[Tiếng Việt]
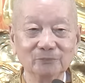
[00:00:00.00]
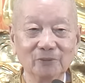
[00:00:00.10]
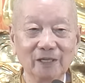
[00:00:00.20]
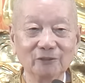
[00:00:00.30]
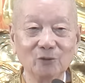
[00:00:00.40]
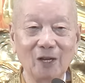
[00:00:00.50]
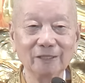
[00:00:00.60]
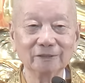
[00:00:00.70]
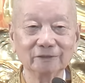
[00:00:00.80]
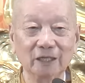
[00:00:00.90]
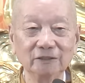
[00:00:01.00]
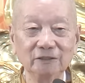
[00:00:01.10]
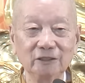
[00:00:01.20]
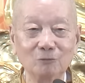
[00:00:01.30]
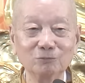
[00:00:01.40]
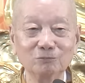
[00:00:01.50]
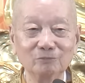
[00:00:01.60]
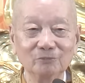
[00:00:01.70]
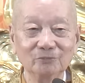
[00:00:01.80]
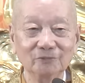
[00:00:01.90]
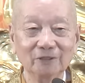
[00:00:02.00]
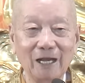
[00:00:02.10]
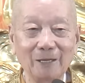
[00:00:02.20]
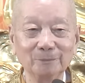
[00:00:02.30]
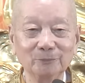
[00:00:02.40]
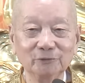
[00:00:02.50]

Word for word: phải đoạn tận gốc tham,